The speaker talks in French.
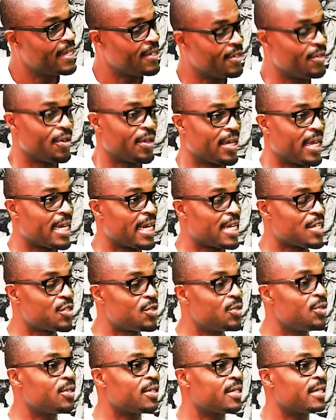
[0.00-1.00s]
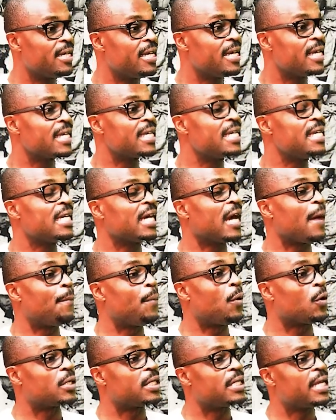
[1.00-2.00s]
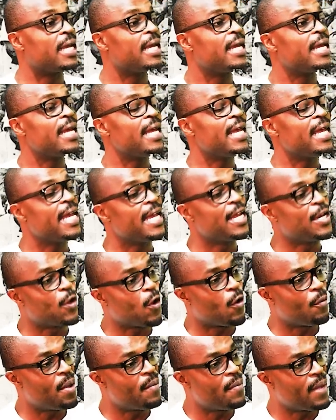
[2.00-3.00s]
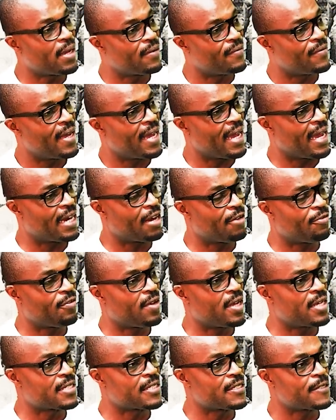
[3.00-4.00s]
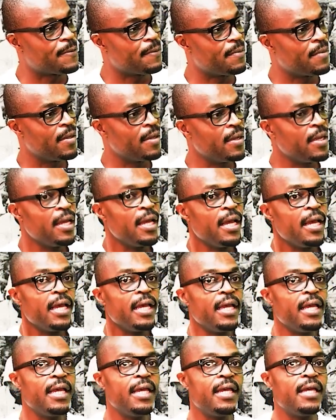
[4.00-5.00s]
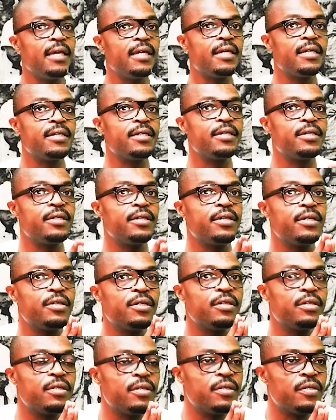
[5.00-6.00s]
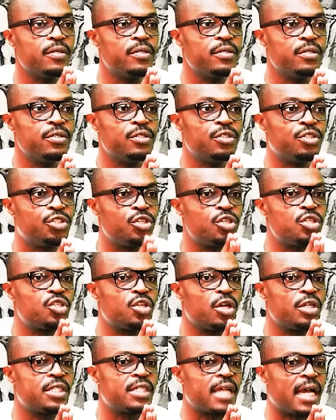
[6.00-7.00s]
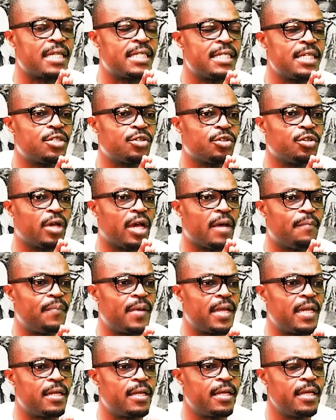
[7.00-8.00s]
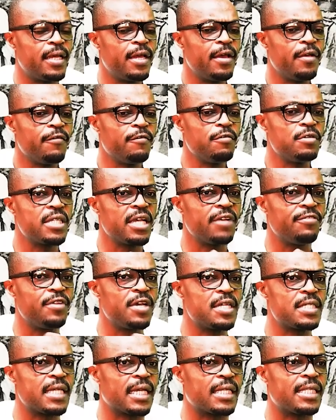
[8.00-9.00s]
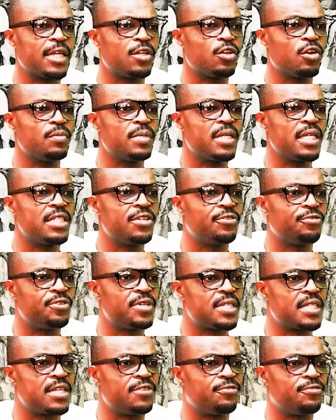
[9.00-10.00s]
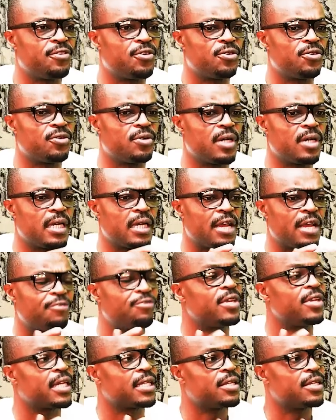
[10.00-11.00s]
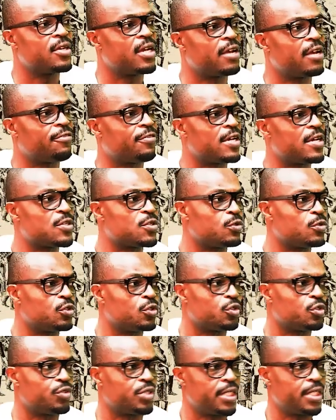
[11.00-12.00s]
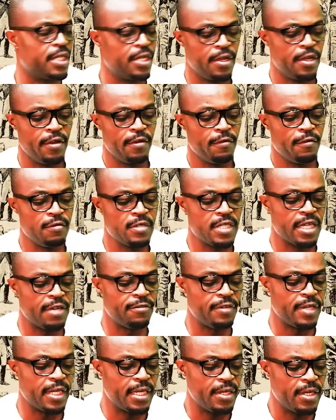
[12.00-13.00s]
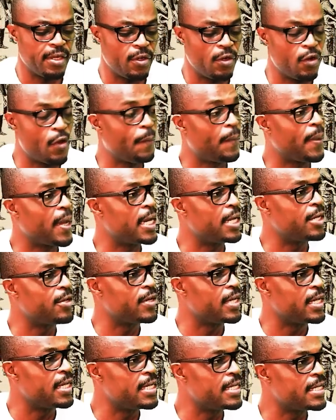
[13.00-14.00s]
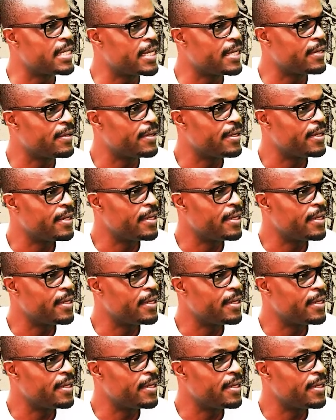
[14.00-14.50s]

de canne à sucre qui rapportait énormément à la France. Et juste à titre de rappel, vous avez un certain nombre d'édifices qui font la fierté de la France aujourd'hui. Vous avez le palais de l'Élysée,